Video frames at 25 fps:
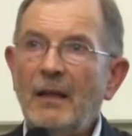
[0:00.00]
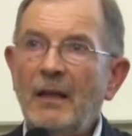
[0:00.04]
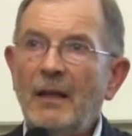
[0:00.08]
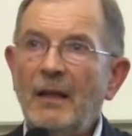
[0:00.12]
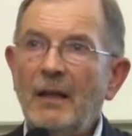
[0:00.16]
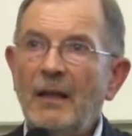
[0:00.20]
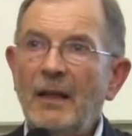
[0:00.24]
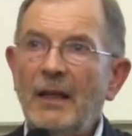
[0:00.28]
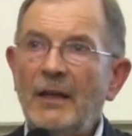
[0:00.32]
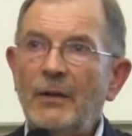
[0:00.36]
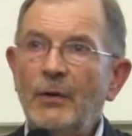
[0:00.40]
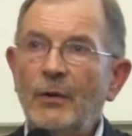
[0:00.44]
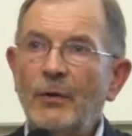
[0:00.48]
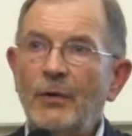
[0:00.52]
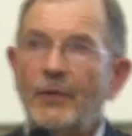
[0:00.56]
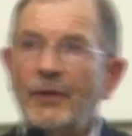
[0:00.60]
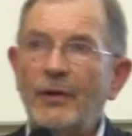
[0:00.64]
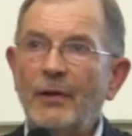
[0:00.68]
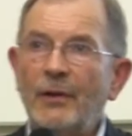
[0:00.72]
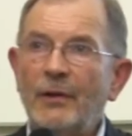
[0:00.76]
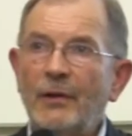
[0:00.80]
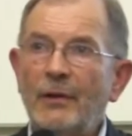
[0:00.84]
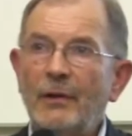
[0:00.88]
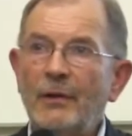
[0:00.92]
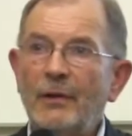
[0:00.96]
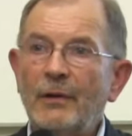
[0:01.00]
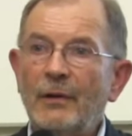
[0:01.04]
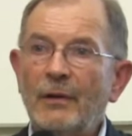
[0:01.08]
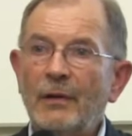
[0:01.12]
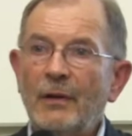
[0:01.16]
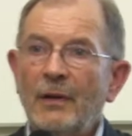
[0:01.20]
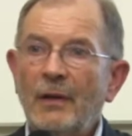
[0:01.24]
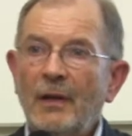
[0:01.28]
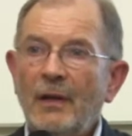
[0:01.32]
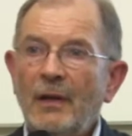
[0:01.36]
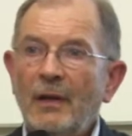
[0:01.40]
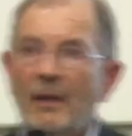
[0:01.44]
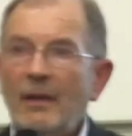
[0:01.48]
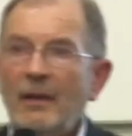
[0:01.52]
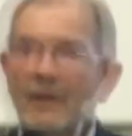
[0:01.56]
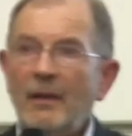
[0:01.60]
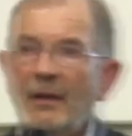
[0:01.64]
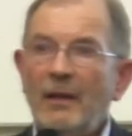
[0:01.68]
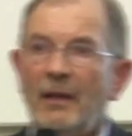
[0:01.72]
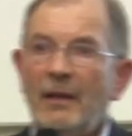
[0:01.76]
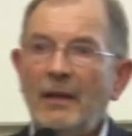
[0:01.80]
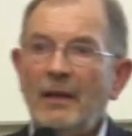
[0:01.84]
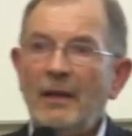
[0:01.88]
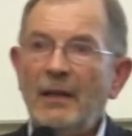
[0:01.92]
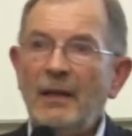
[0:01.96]
Et donc
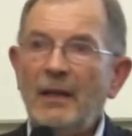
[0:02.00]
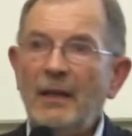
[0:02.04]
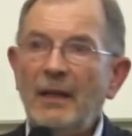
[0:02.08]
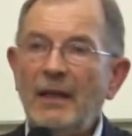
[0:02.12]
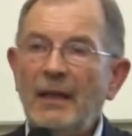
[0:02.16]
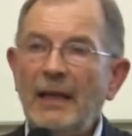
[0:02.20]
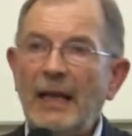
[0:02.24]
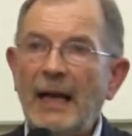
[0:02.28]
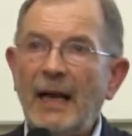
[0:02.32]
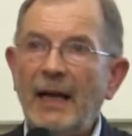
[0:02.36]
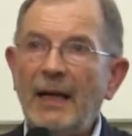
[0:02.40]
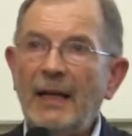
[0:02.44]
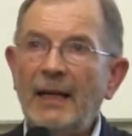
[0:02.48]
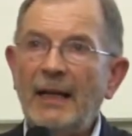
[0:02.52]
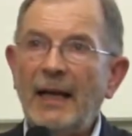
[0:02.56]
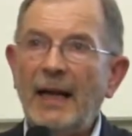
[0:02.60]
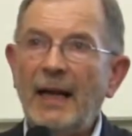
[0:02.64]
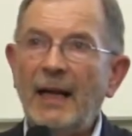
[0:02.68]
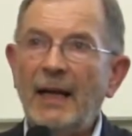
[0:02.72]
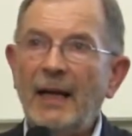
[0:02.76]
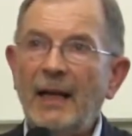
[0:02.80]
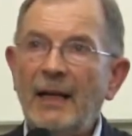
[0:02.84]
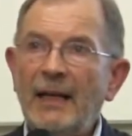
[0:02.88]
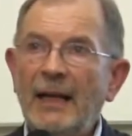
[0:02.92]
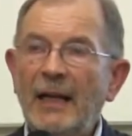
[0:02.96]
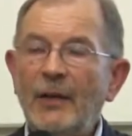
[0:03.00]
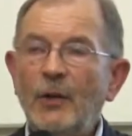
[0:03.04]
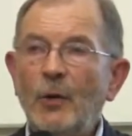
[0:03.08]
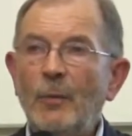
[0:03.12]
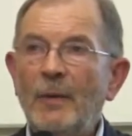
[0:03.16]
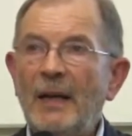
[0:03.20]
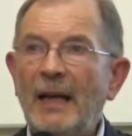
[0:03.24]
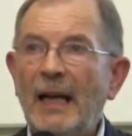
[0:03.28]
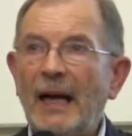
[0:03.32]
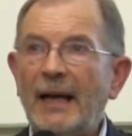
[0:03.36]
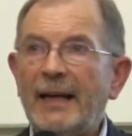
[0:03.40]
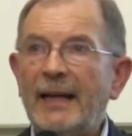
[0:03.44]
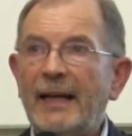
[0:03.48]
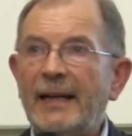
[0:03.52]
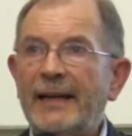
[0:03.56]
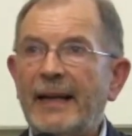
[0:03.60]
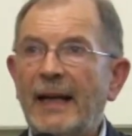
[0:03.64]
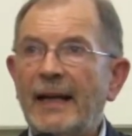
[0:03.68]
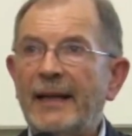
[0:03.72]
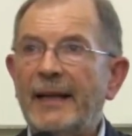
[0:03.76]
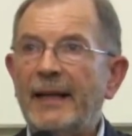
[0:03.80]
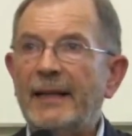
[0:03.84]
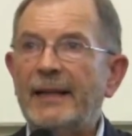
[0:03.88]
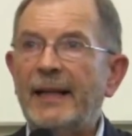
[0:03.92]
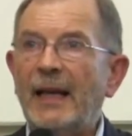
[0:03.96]
il, a, il, a, il, a, nommé là quelqu'un
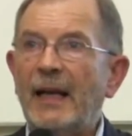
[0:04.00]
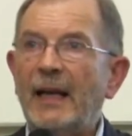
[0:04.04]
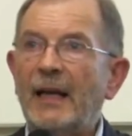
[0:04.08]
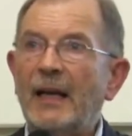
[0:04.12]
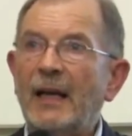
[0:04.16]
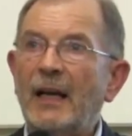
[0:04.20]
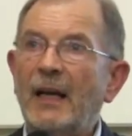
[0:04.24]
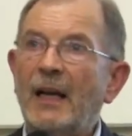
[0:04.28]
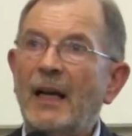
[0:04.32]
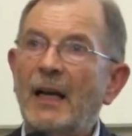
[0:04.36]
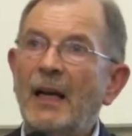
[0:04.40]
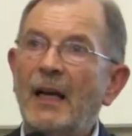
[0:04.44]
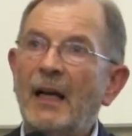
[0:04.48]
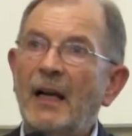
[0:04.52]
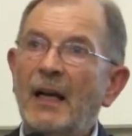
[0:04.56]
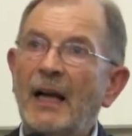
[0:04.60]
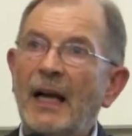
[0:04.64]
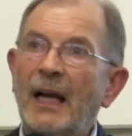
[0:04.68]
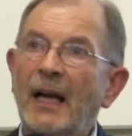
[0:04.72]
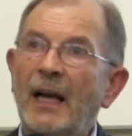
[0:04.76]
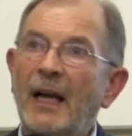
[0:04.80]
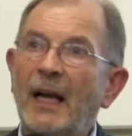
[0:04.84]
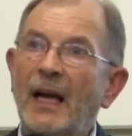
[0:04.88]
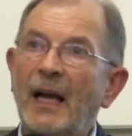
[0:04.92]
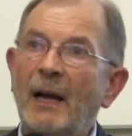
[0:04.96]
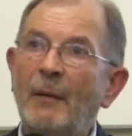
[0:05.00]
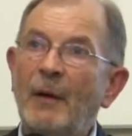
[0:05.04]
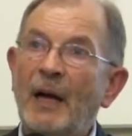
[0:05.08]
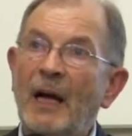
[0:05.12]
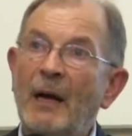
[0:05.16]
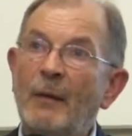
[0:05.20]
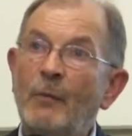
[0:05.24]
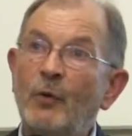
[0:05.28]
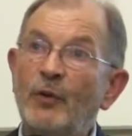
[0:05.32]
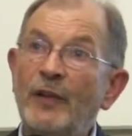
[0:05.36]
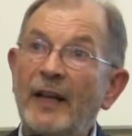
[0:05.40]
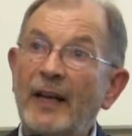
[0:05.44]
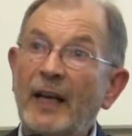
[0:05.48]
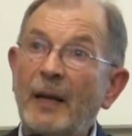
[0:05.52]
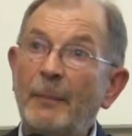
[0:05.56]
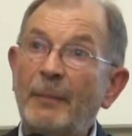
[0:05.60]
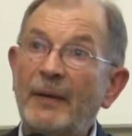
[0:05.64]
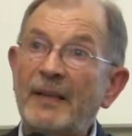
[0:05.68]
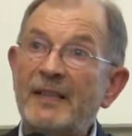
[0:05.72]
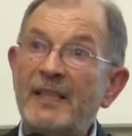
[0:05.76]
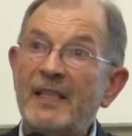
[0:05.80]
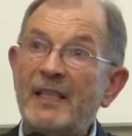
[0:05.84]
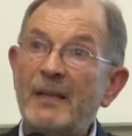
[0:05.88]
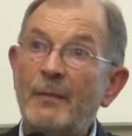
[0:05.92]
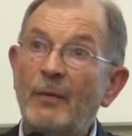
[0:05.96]
qui était un, modéré
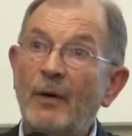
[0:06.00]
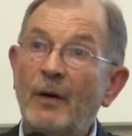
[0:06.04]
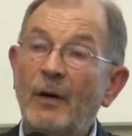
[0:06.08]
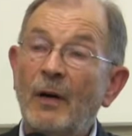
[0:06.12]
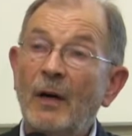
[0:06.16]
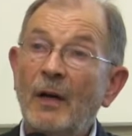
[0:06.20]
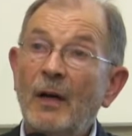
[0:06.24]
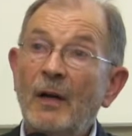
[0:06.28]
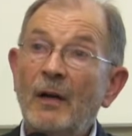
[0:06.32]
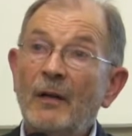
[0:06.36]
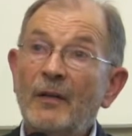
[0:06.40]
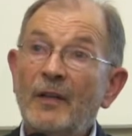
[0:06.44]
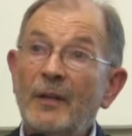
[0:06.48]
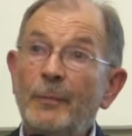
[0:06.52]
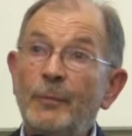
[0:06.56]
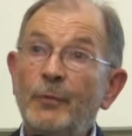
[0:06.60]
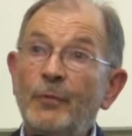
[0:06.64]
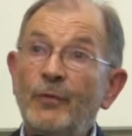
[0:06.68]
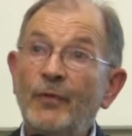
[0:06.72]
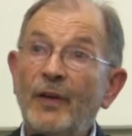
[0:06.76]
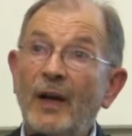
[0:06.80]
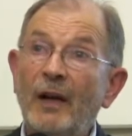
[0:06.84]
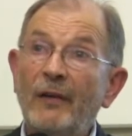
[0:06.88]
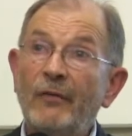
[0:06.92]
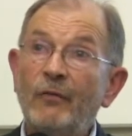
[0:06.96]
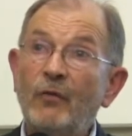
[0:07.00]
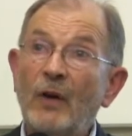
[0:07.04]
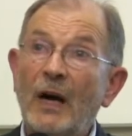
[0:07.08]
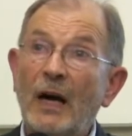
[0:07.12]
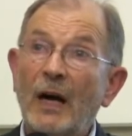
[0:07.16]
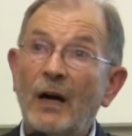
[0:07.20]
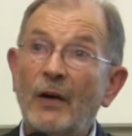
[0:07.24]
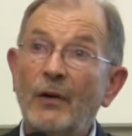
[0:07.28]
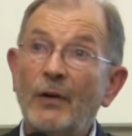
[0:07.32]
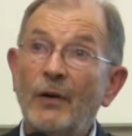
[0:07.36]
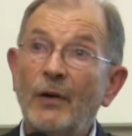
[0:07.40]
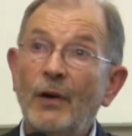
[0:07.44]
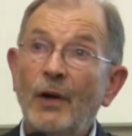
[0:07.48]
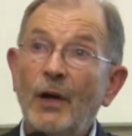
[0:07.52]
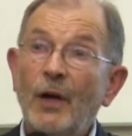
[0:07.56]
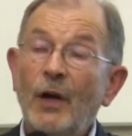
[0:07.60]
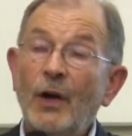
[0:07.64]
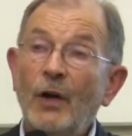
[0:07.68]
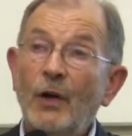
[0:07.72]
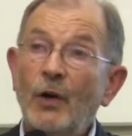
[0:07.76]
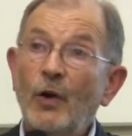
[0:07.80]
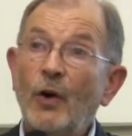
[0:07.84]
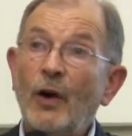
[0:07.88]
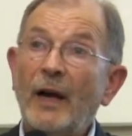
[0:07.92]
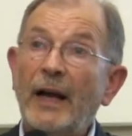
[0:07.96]
précisément, qui pouvait avoir
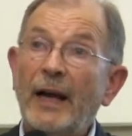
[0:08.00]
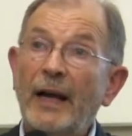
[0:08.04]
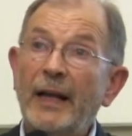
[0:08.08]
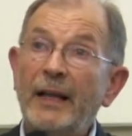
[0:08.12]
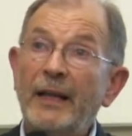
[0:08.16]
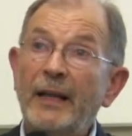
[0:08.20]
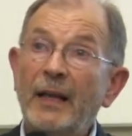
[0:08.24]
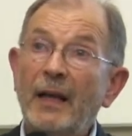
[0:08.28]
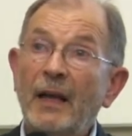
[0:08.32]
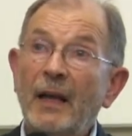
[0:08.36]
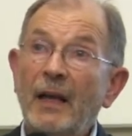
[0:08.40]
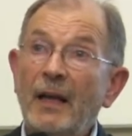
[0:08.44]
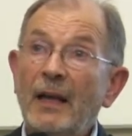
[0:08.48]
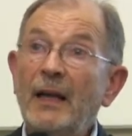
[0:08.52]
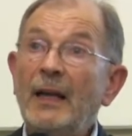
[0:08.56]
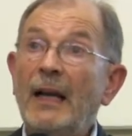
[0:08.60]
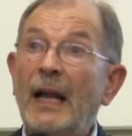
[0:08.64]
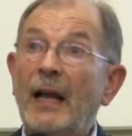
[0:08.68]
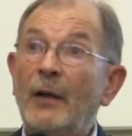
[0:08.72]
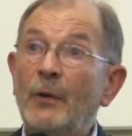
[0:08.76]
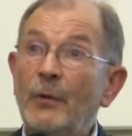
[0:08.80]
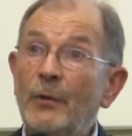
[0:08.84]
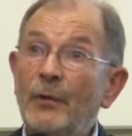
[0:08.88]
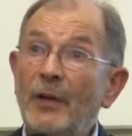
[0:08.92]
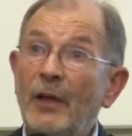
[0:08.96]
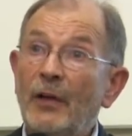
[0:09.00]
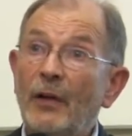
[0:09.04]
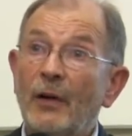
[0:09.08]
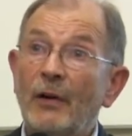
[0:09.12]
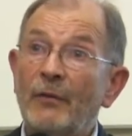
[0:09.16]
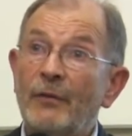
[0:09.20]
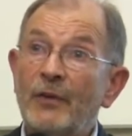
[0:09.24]
l'oreille, Il l'a eu d'ailleurs.